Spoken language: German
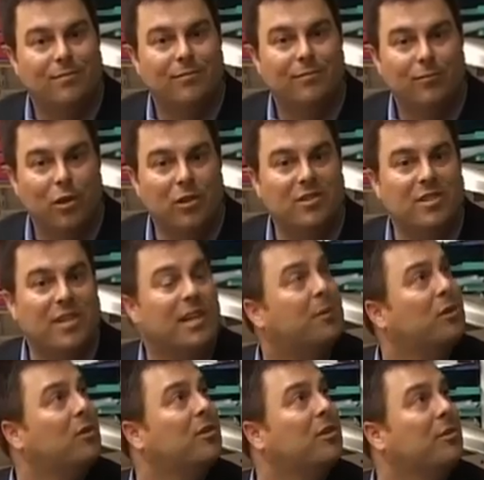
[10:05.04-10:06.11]
wollte sie dann aber
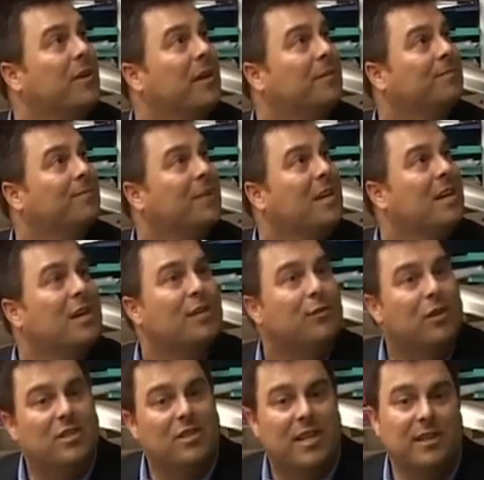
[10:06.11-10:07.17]
doch nicht mehr. Sie
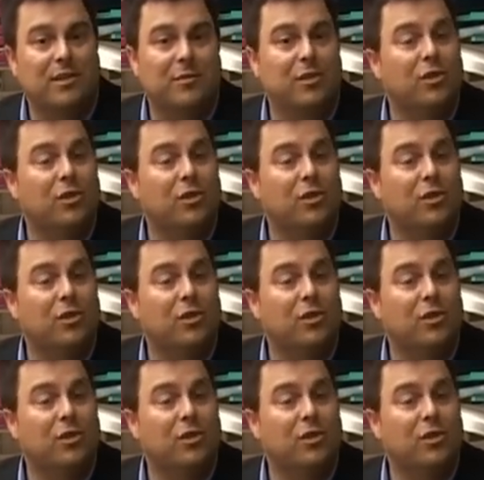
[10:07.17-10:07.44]
wollte sich ganz auf die